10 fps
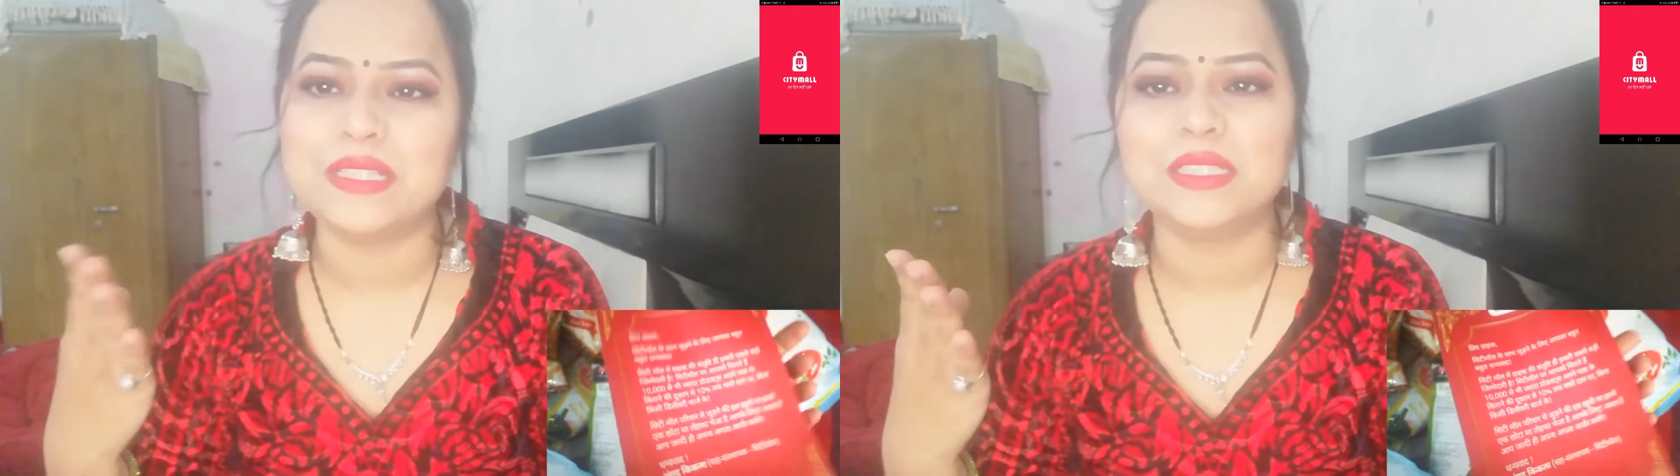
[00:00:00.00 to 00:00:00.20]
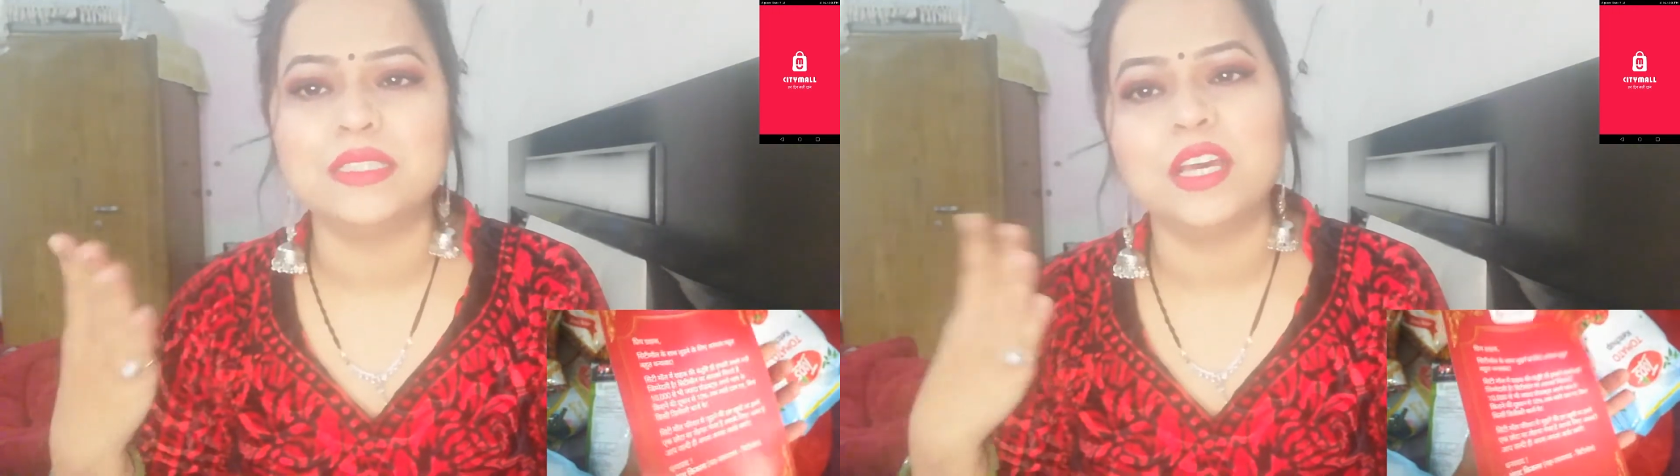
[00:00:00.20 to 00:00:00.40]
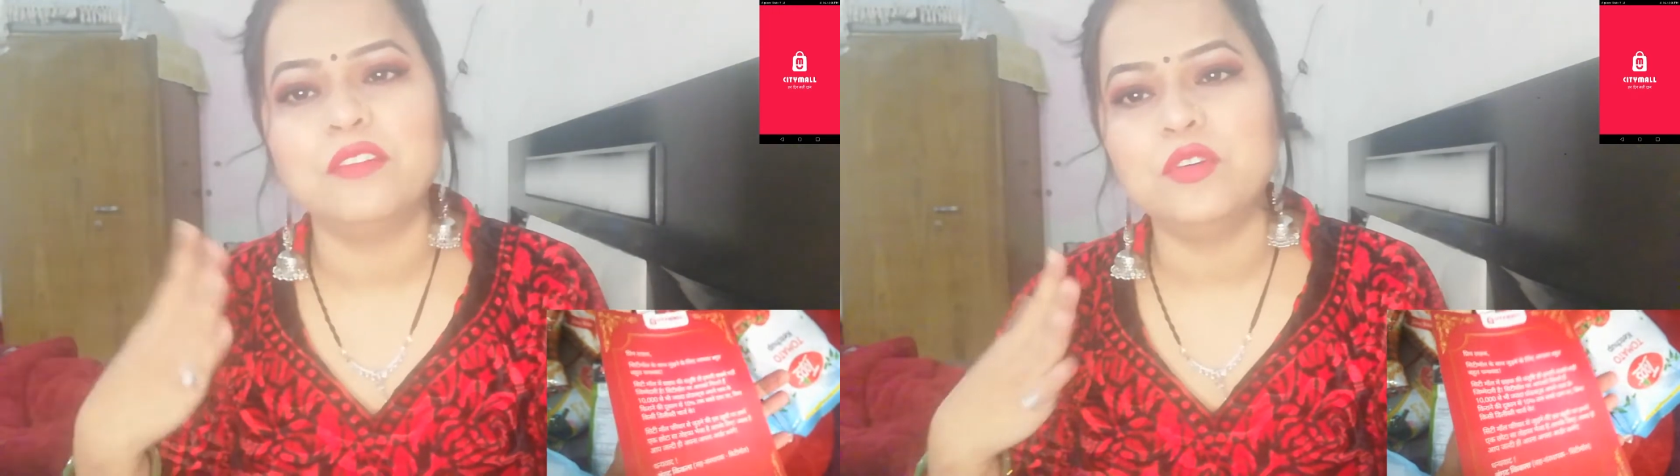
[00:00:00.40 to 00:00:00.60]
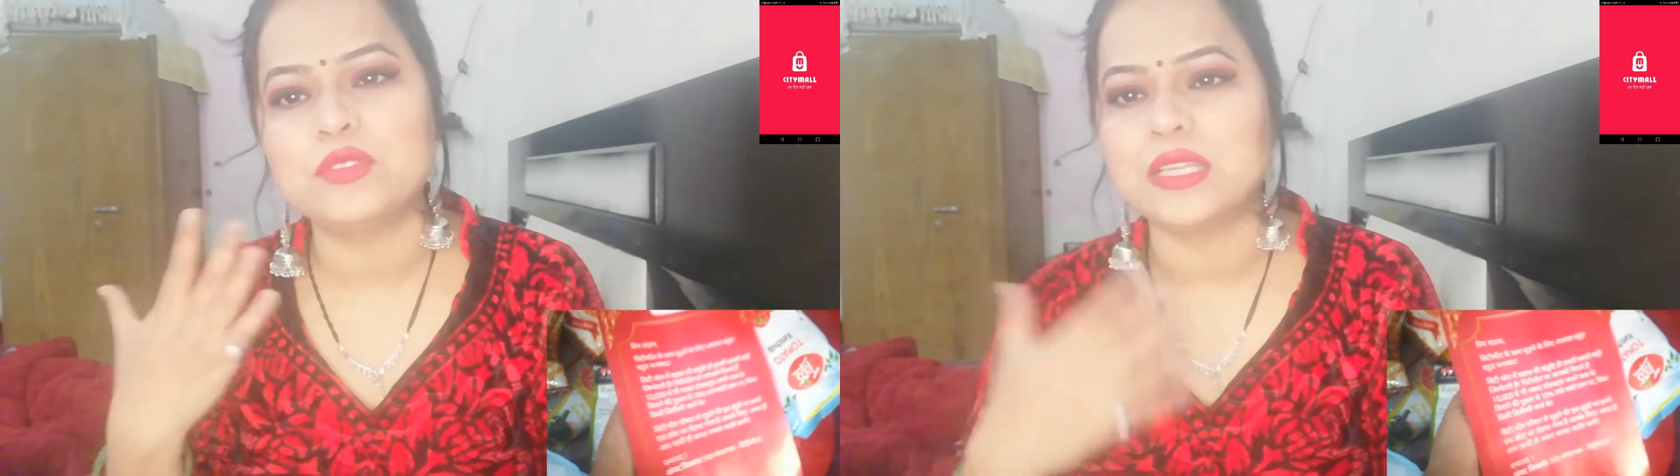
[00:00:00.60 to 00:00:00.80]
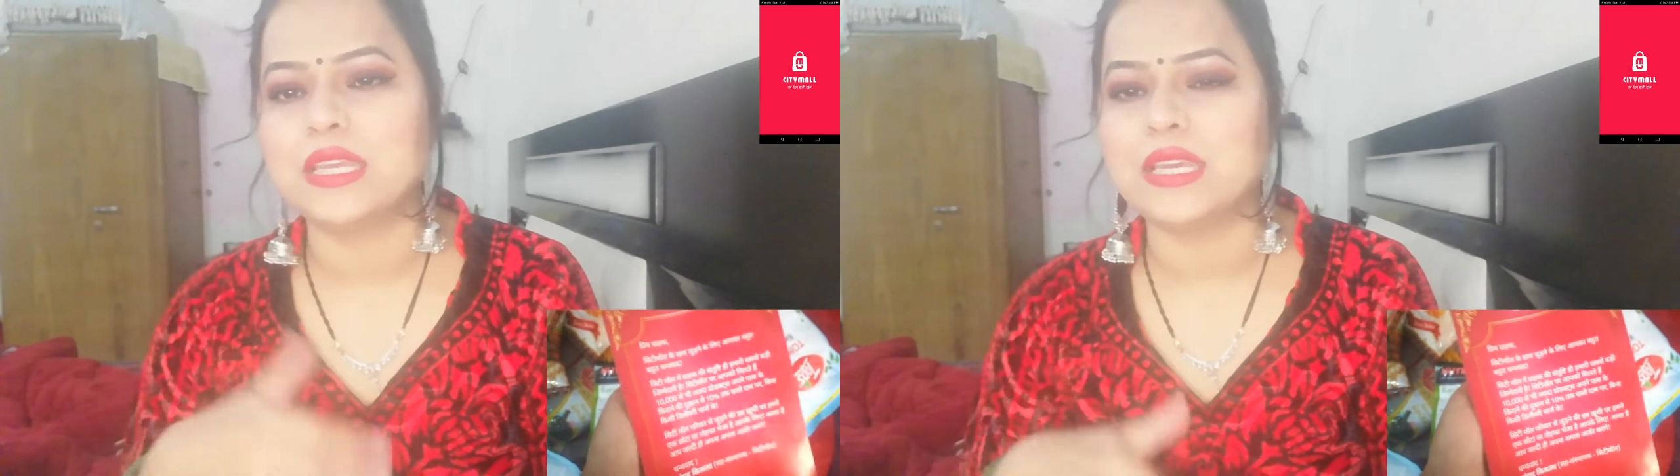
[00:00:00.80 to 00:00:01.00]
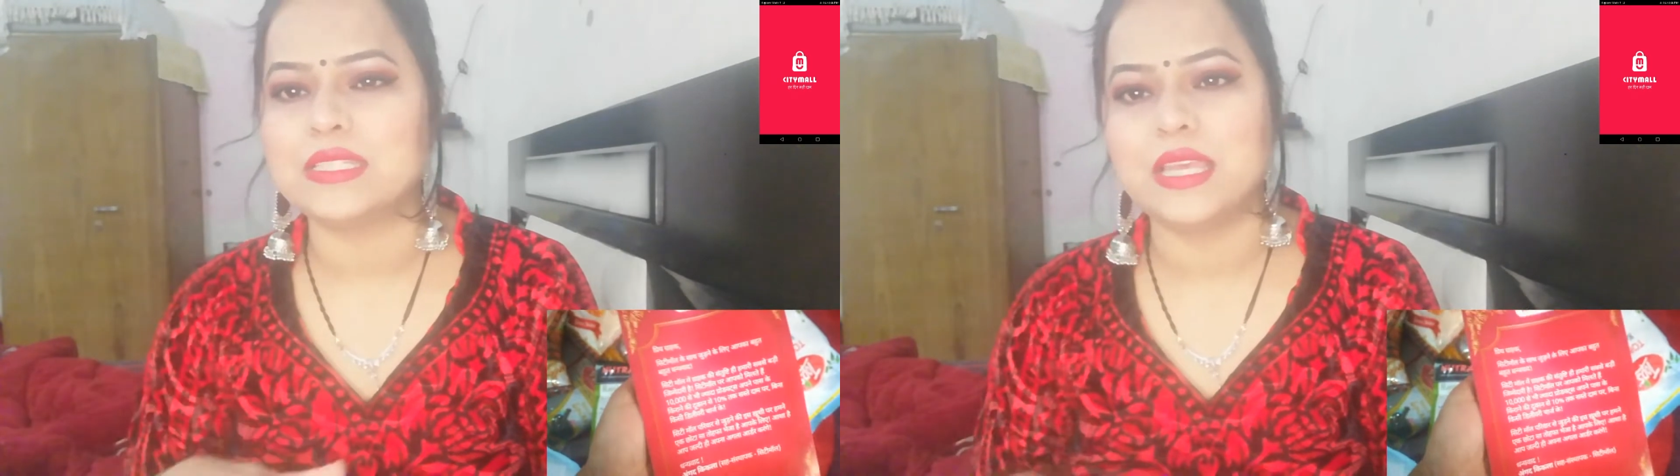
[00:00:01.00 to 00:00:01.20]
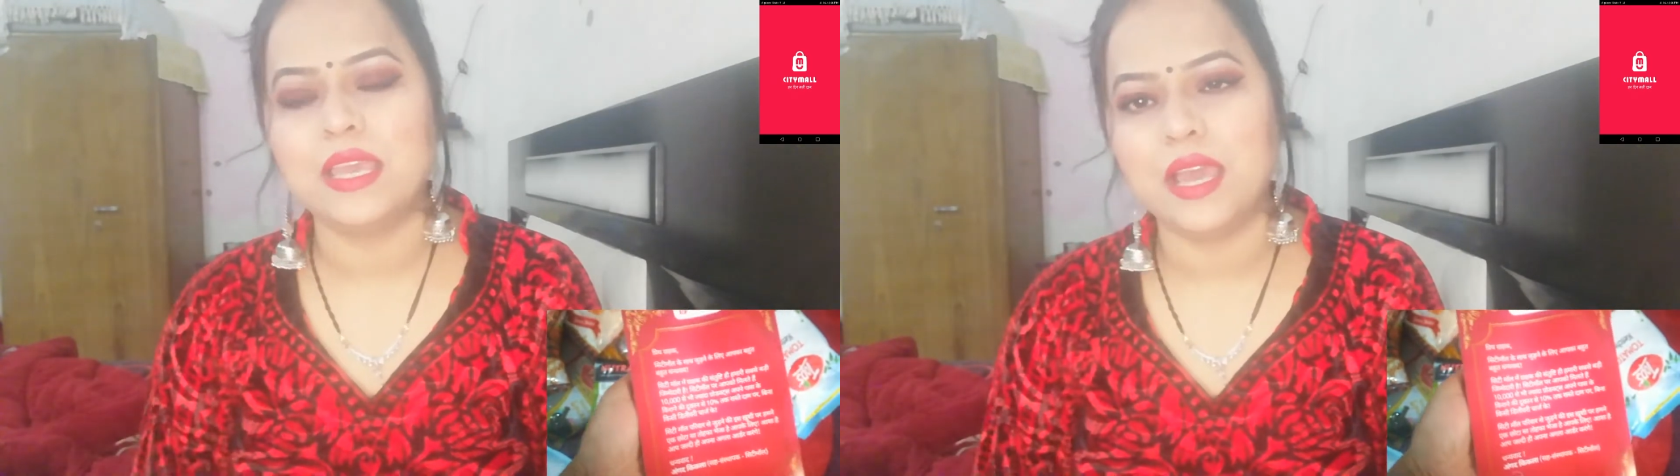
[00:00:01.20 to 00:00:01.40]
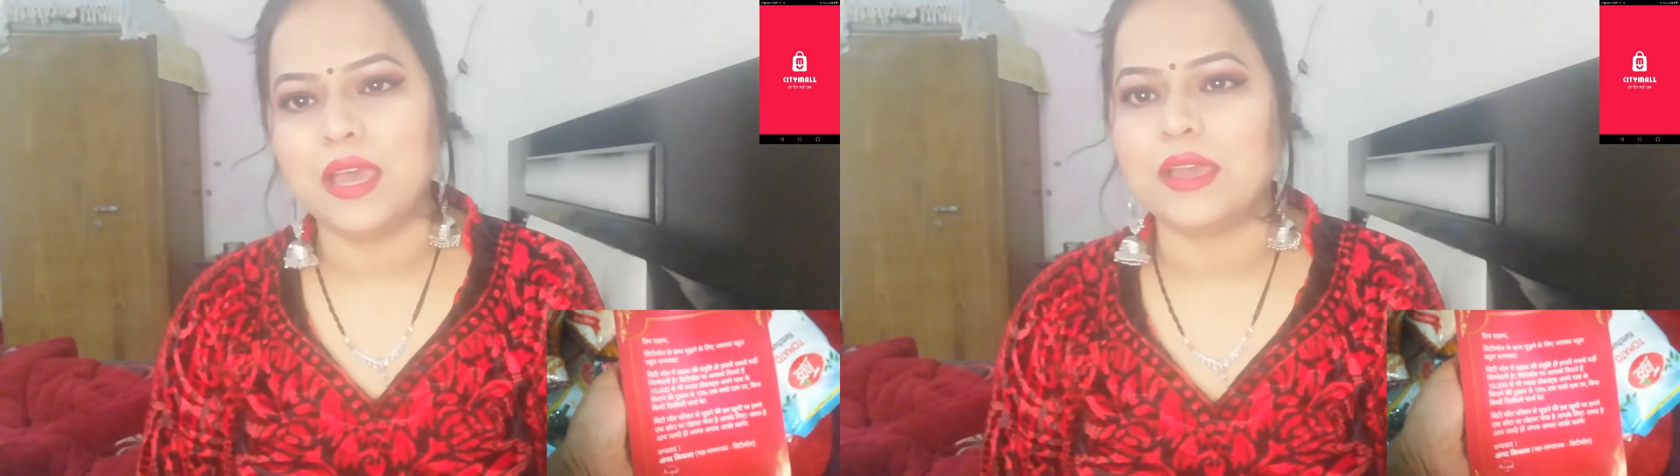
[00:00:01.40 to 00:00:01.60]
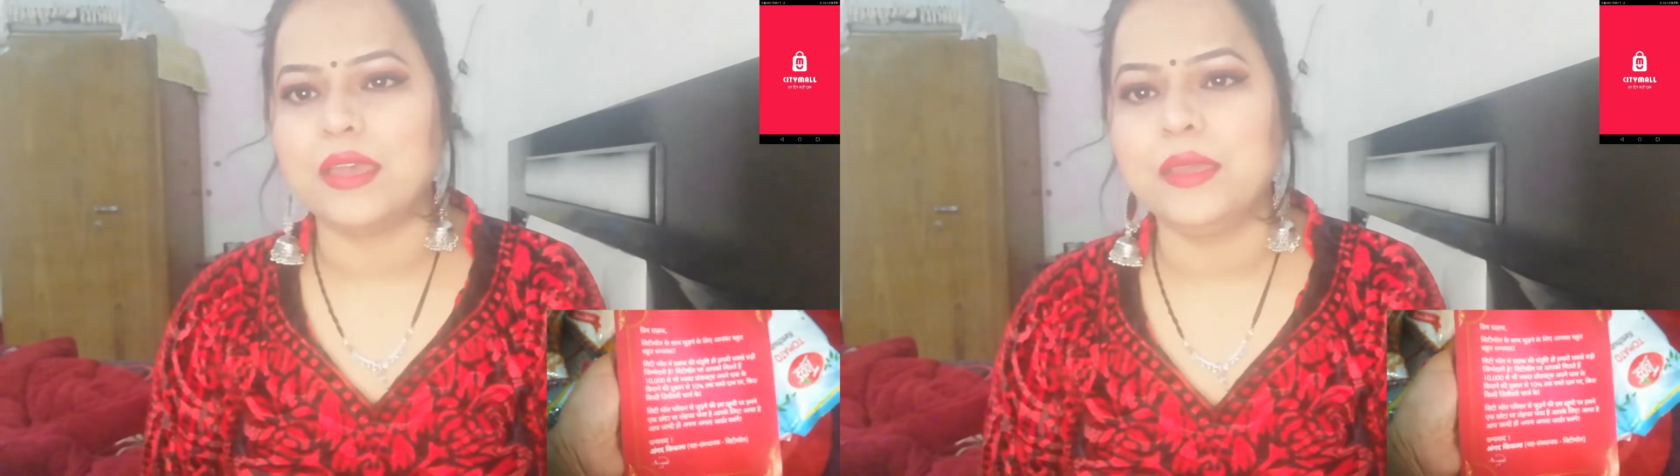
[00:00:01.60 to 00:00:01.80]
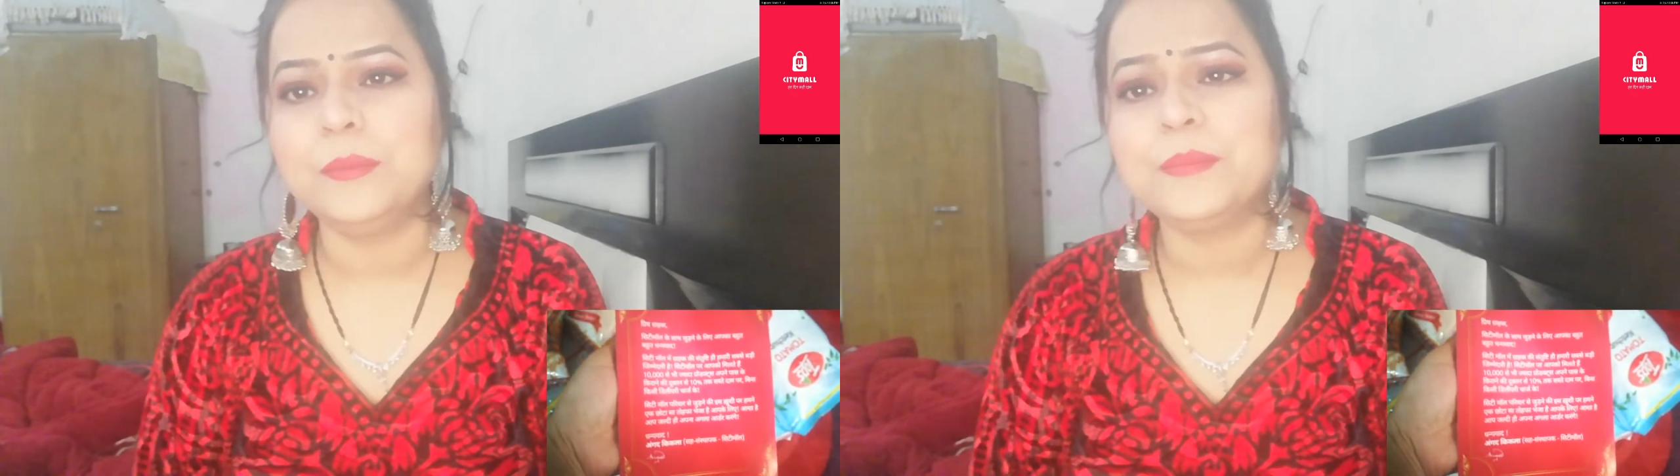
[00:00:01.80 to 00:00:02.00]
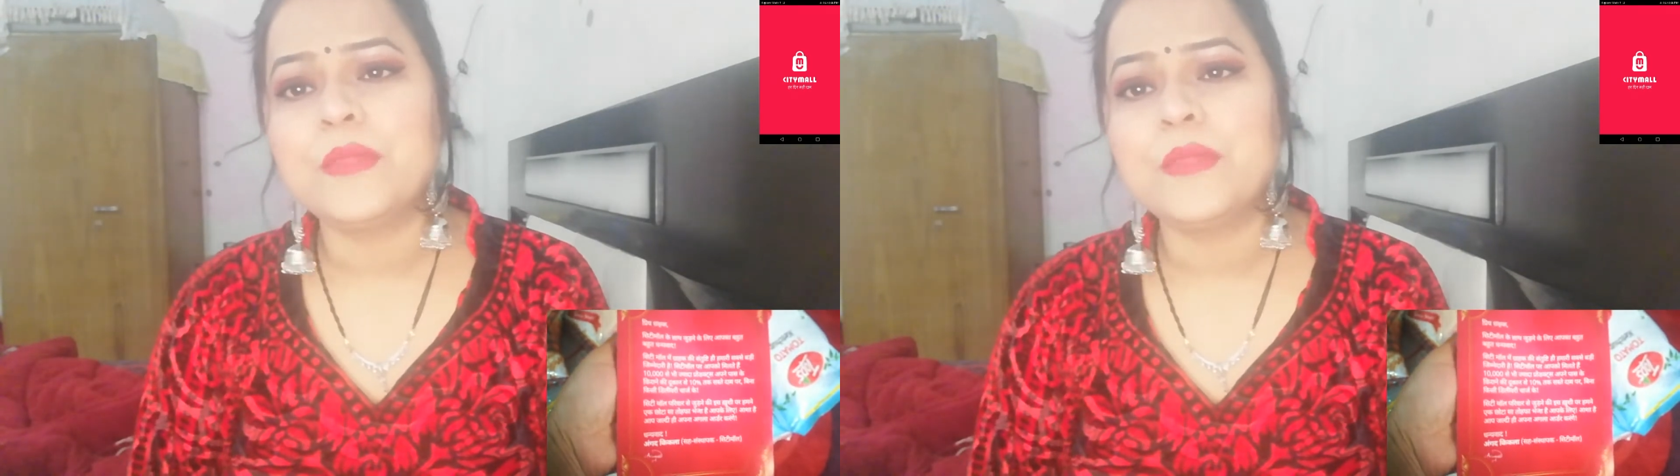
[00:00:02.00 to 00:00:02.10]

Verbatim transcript: मैंशन था वो उस तरीके से ही आया है